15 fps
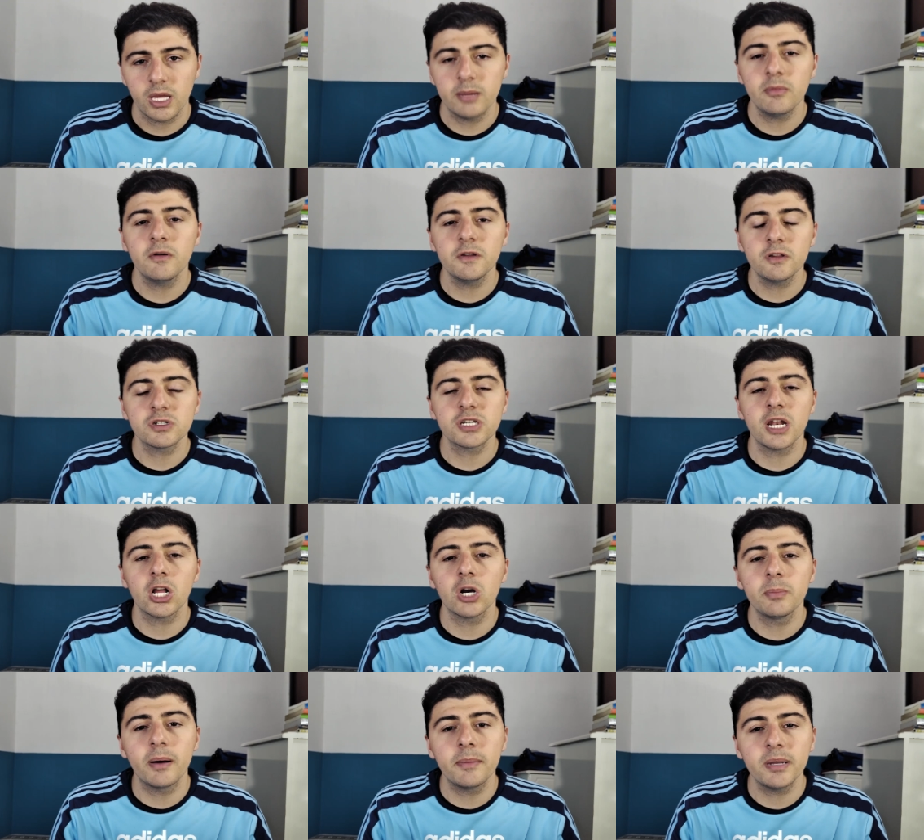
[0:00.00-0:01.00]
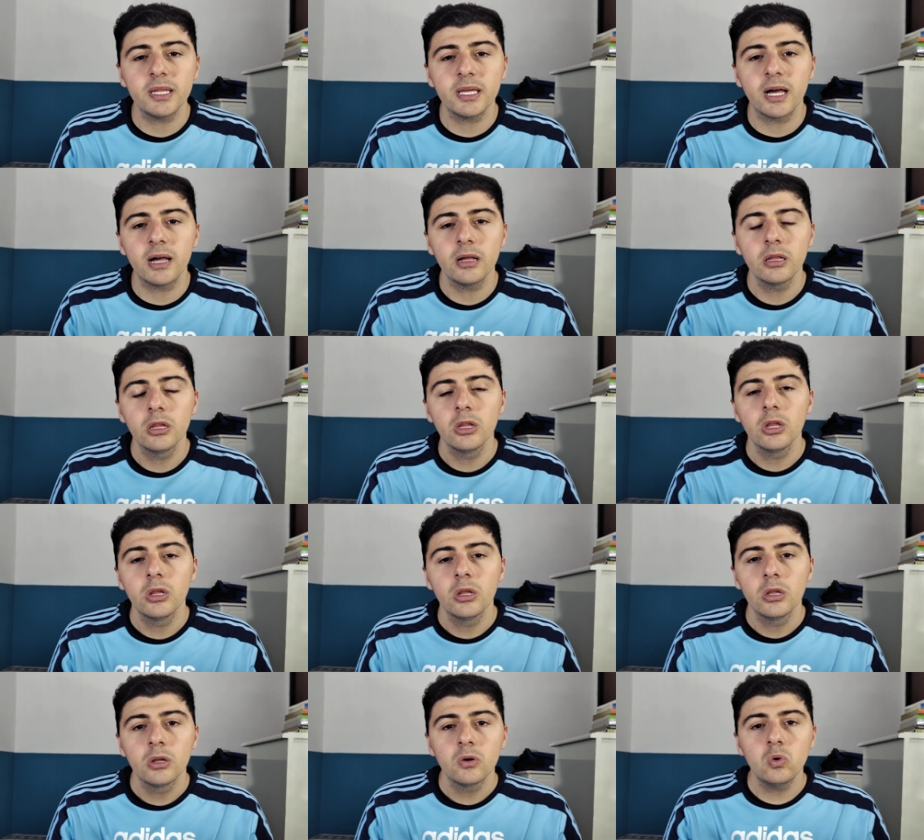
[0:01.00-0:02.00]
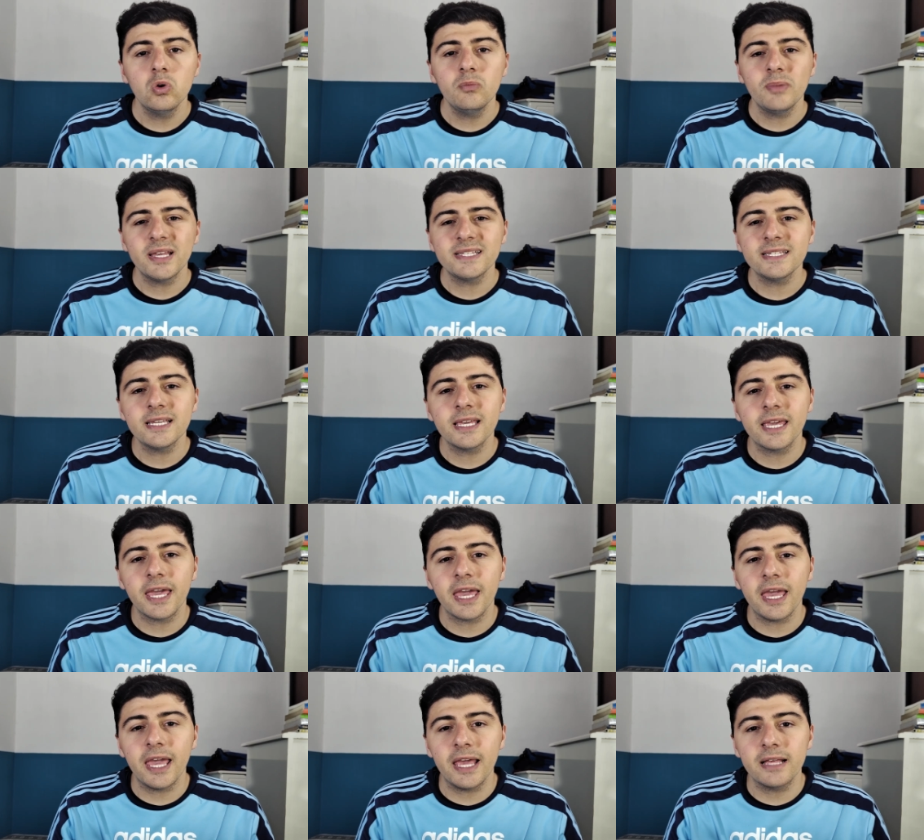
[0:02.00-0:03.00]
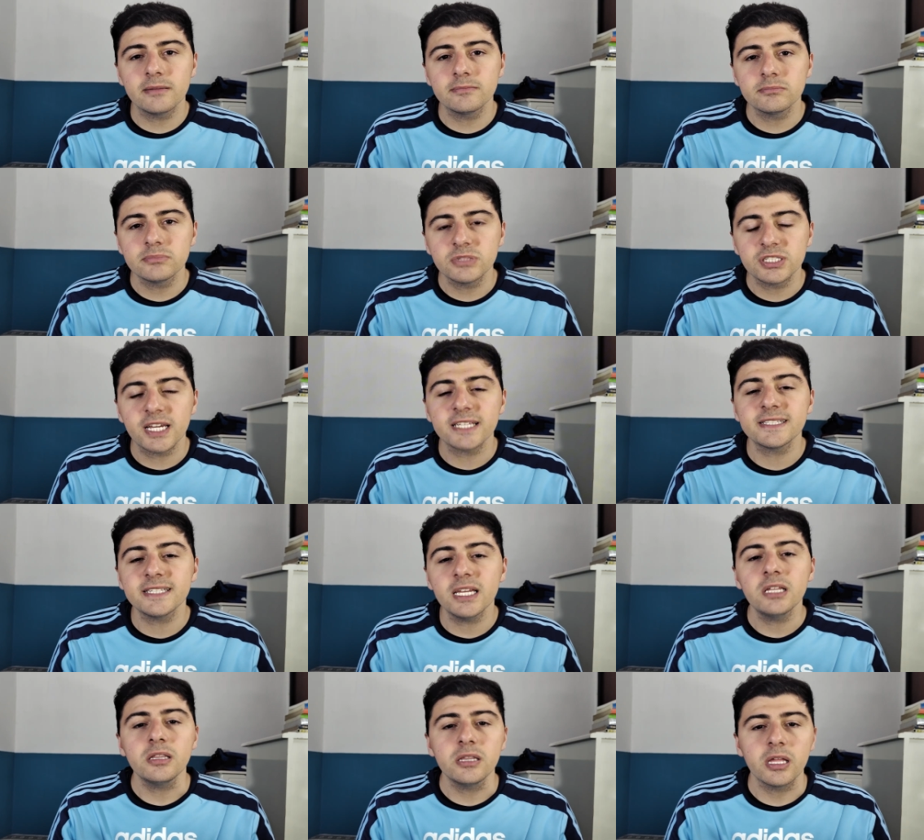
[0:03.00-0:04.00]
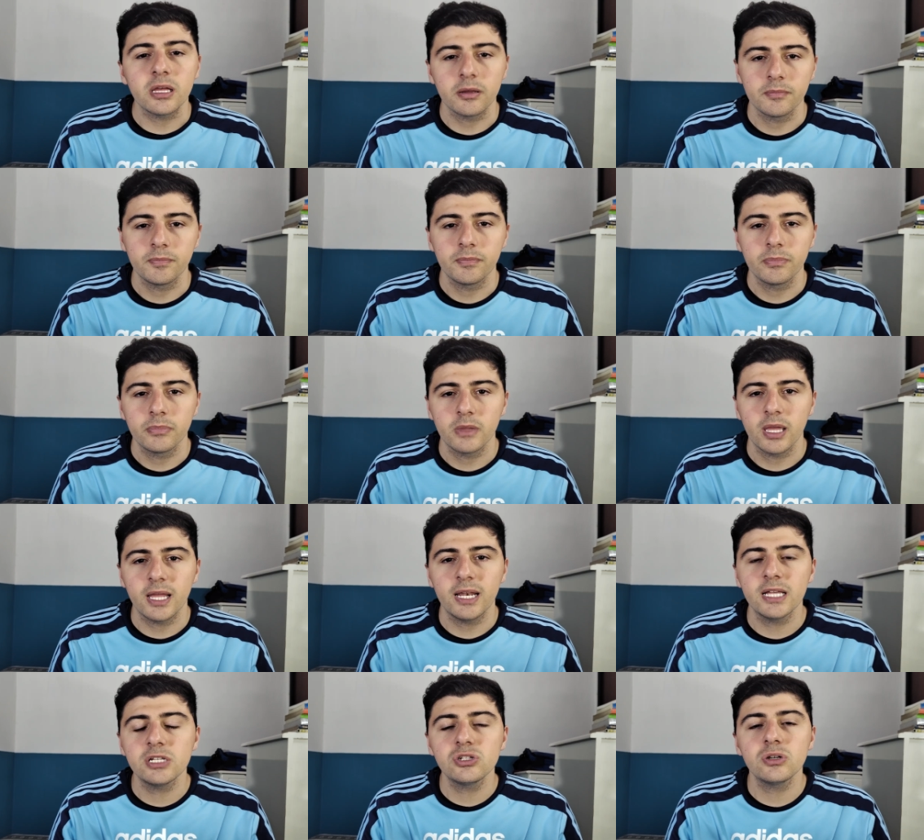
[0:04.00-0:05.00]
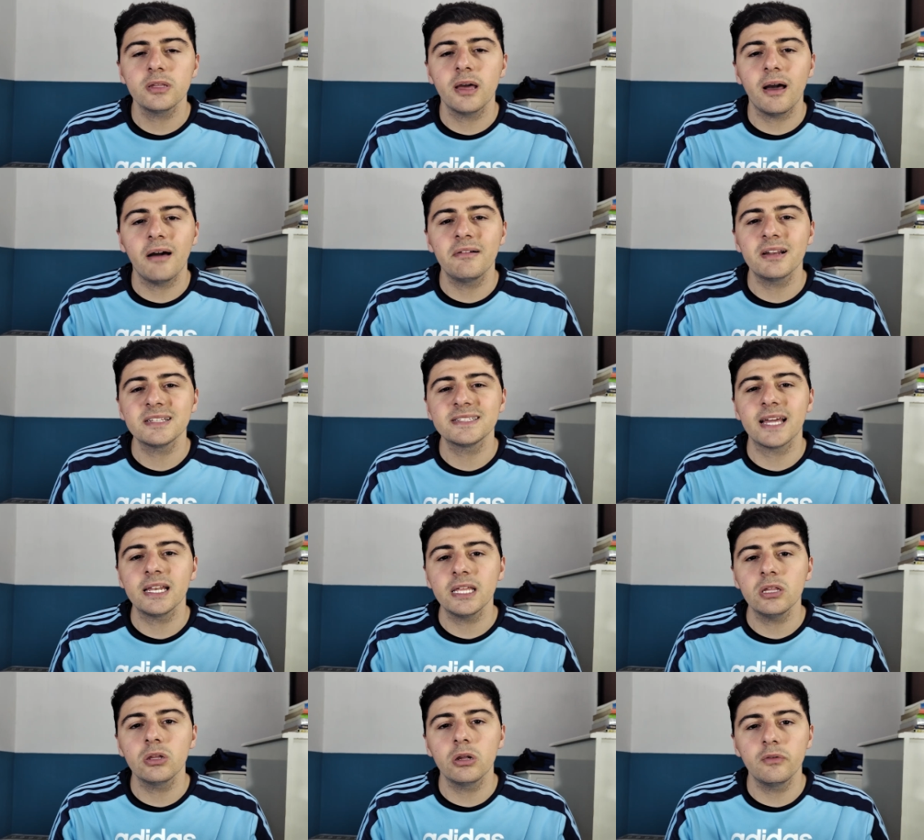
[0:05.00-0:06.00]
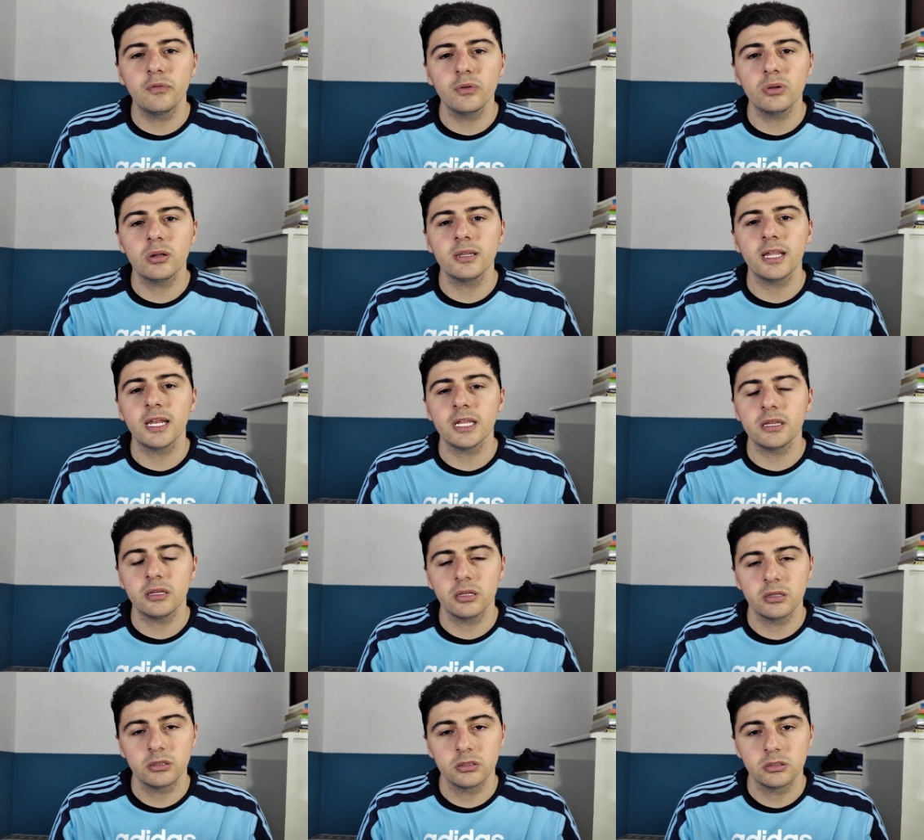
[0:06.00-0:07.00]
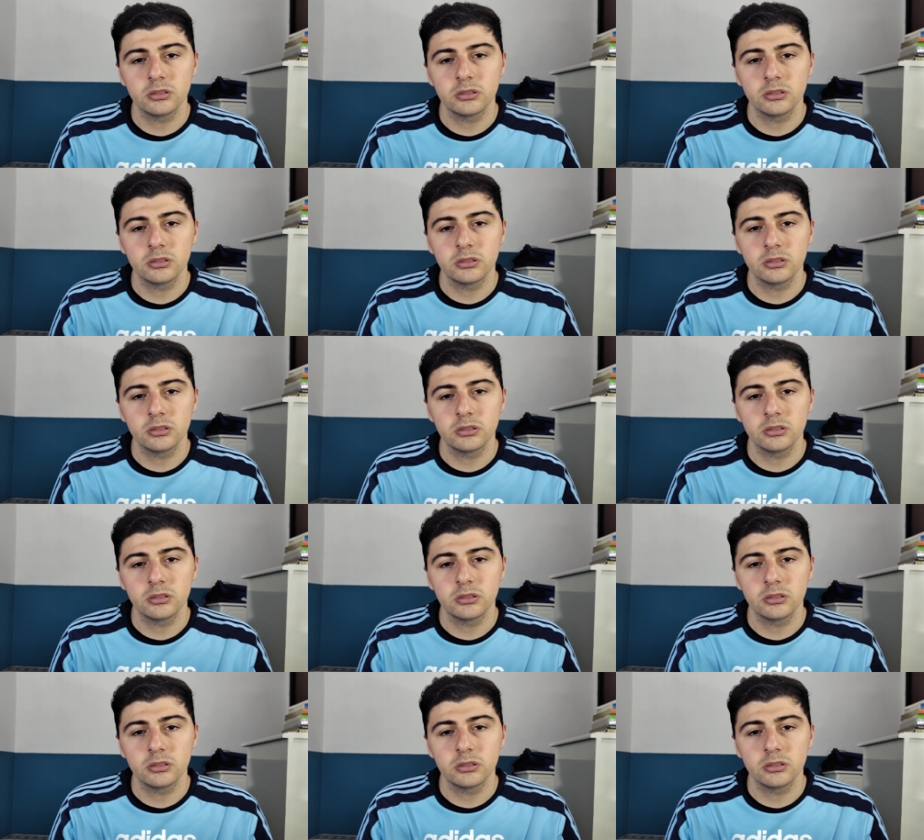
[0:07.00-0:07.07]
Hemos visto ya en la Copa América un Messi que ya siente el hecho de haber salido del fútbol de elite,